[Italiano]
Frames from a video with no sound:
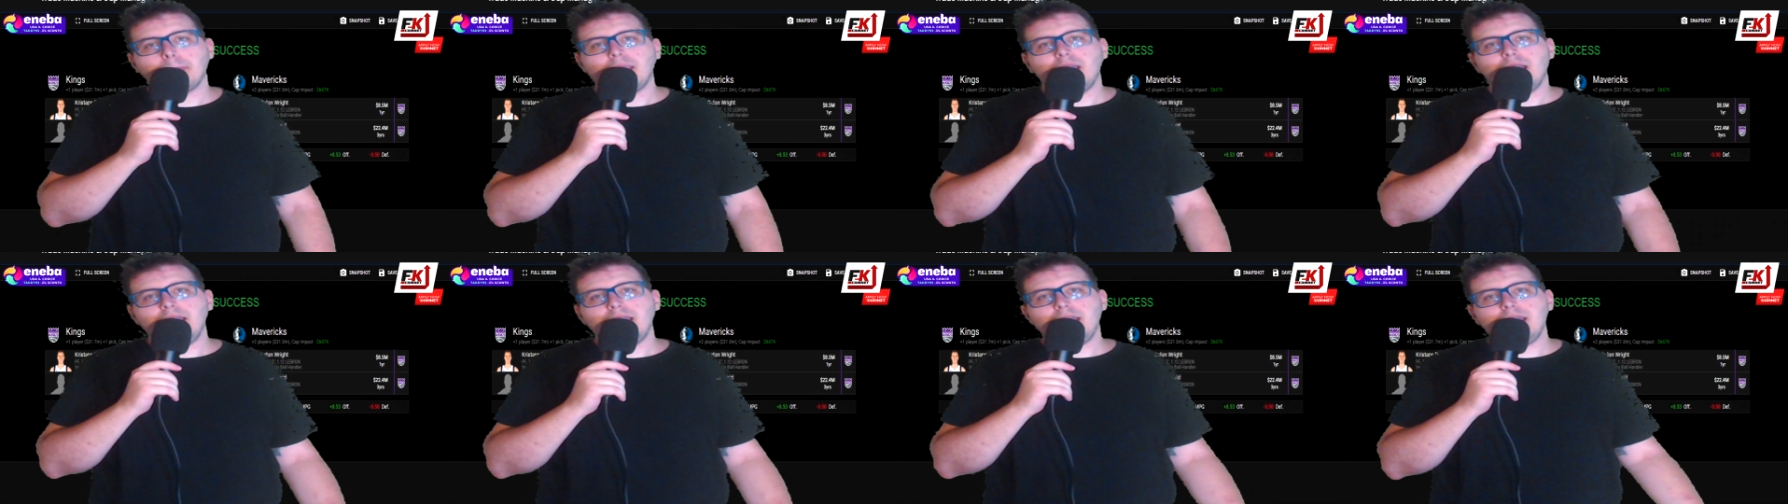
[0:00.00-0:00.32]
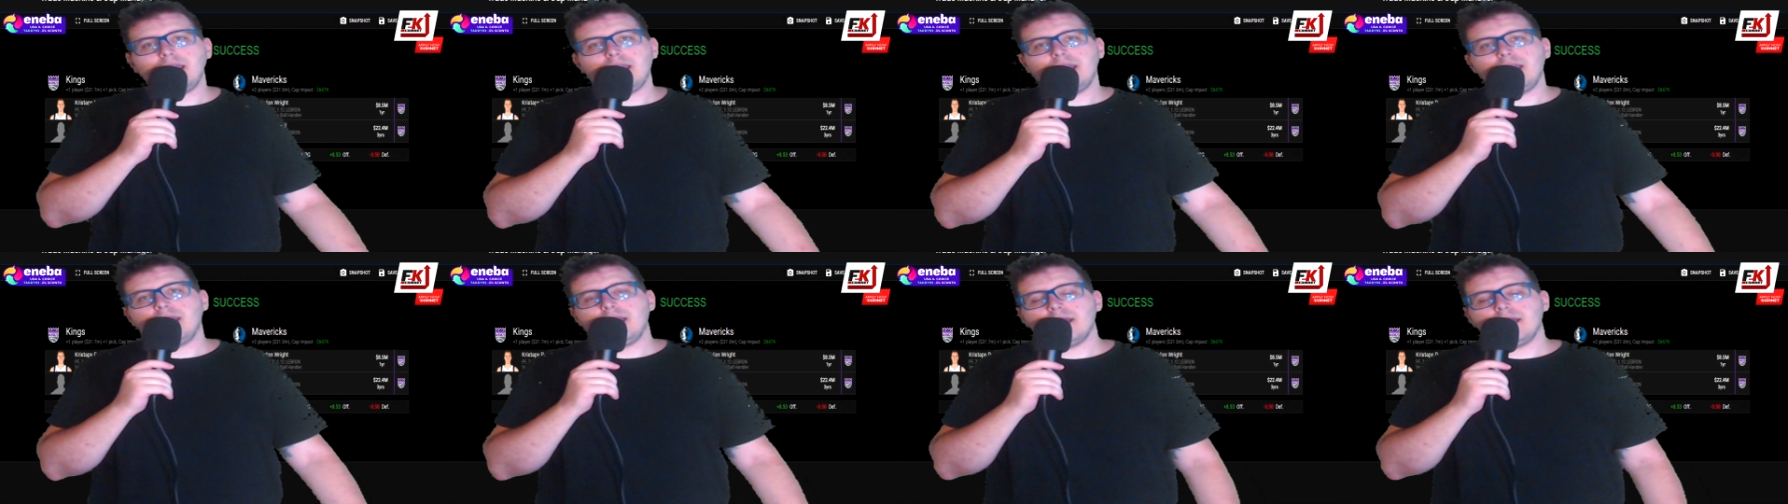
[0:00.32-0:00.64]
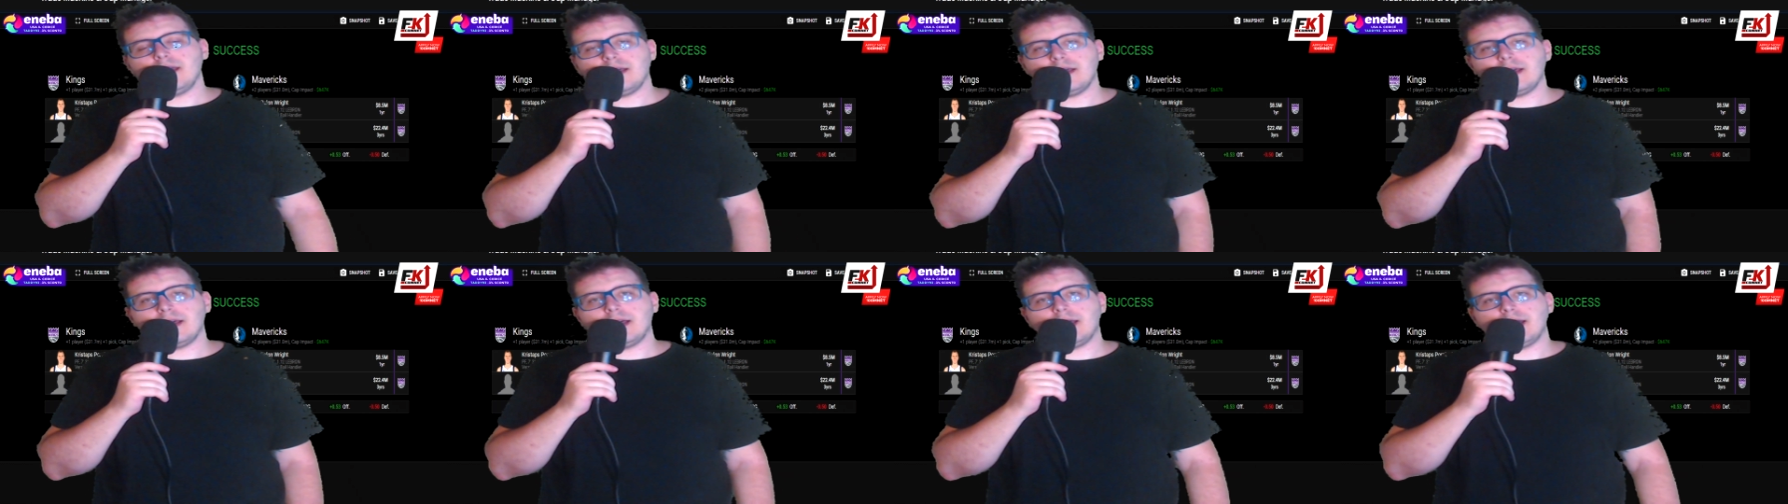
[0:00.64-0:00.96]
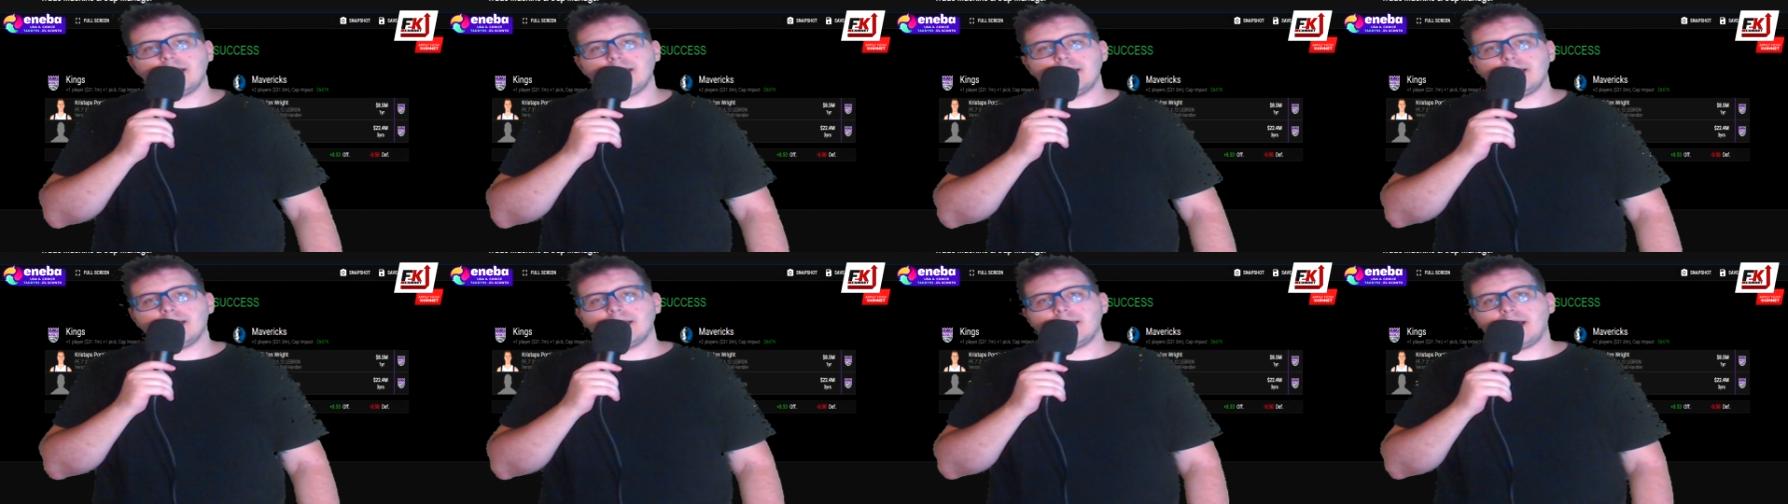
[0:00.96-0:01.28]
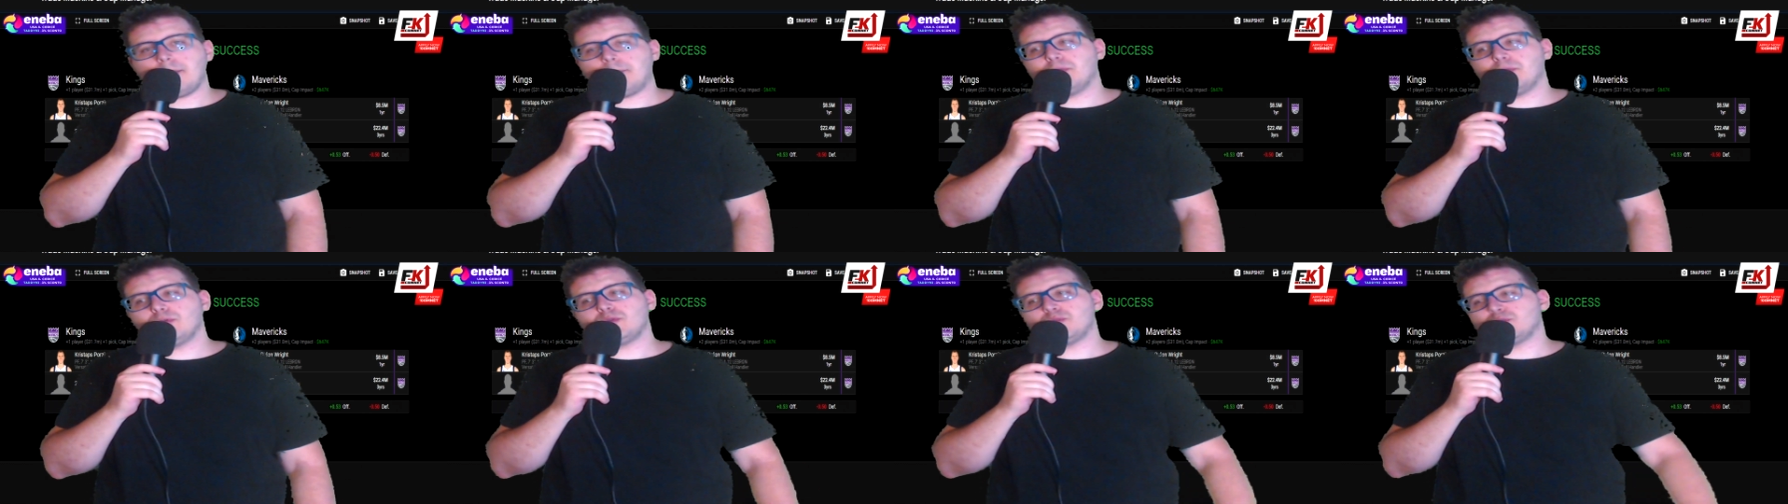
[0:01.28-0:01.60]
e eh,
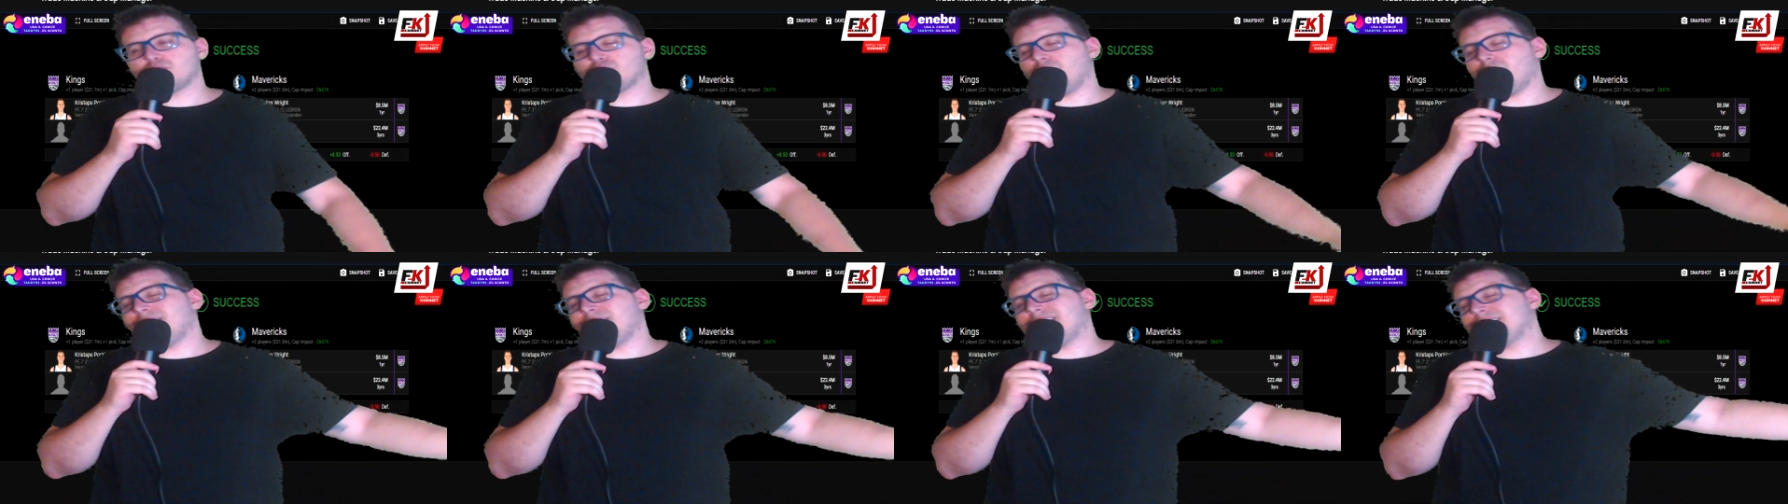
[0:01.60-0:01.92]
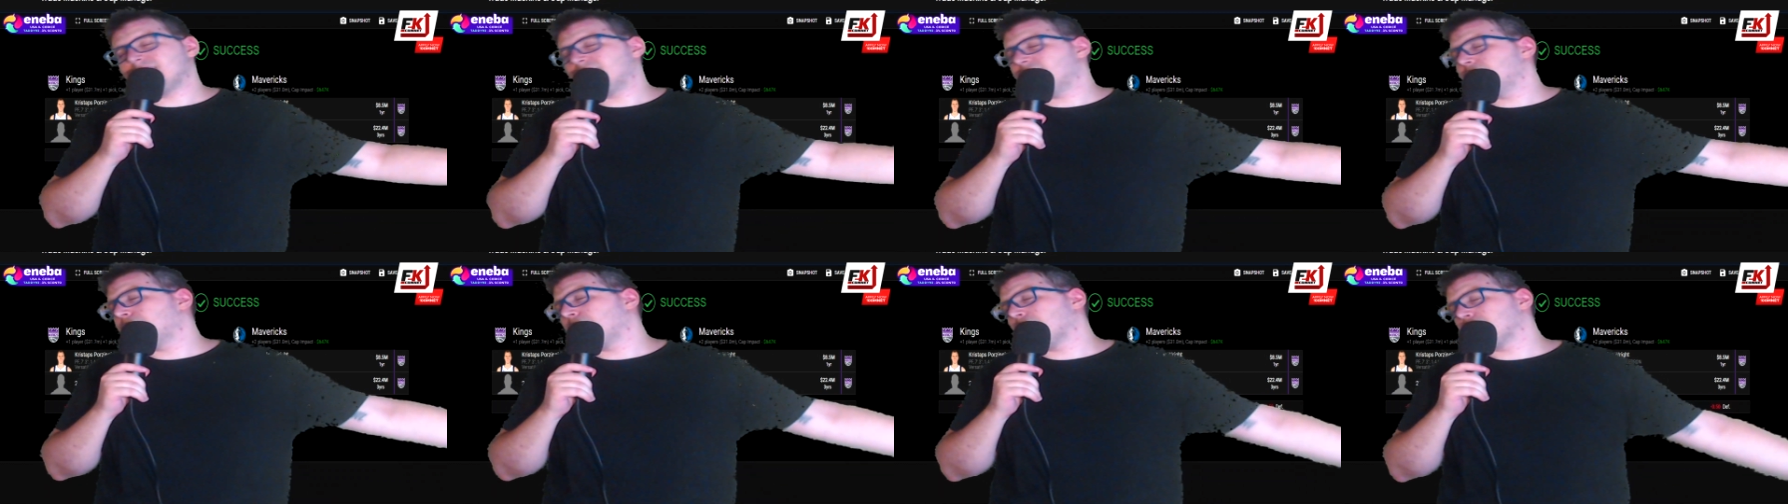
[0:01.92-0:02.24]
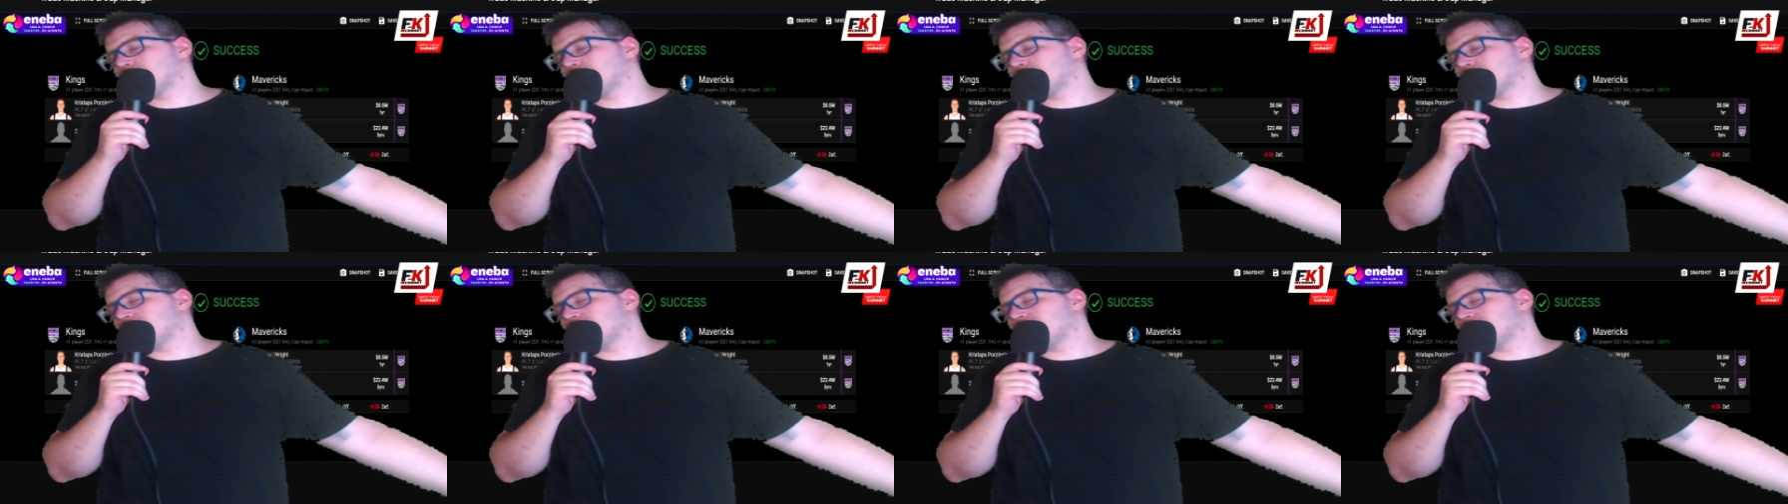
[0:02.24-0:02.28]
appunto mi sono arrivati tipo